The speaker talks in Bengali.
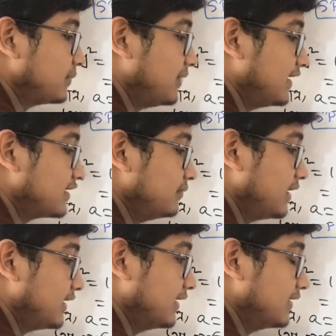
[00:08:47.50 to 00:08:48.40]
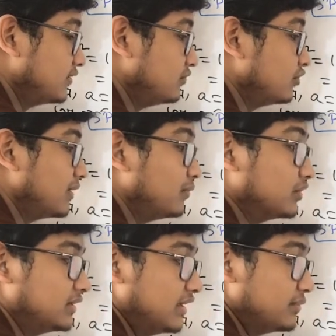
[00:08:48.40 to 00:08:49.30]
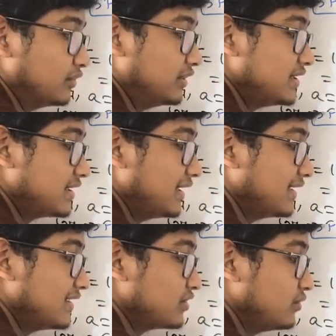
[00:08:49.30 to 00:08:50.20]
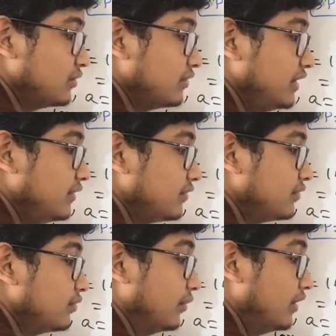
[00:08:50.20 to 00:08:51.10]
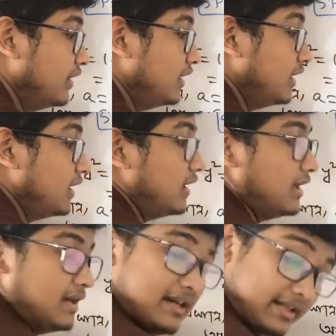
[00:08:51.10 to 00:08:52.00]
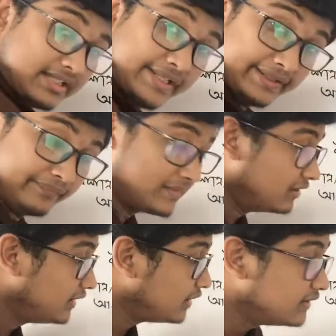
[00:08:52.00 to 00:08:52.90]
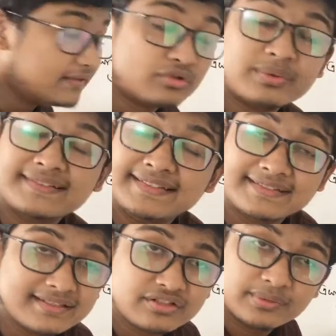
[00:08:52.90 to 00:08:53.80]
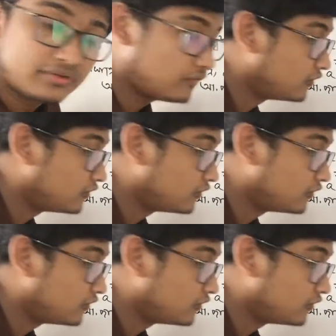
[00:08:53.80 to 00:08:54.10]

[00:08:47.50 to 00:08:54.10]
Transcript: হচ্ছে প্লাস মাইনাস রুট ওভার বত্রিশ বত্রিশকে লেখা যায় ষোলো ইন্টু টু আচ্ছা তাহলে রুট ওভার সিক্সটিন সমান তো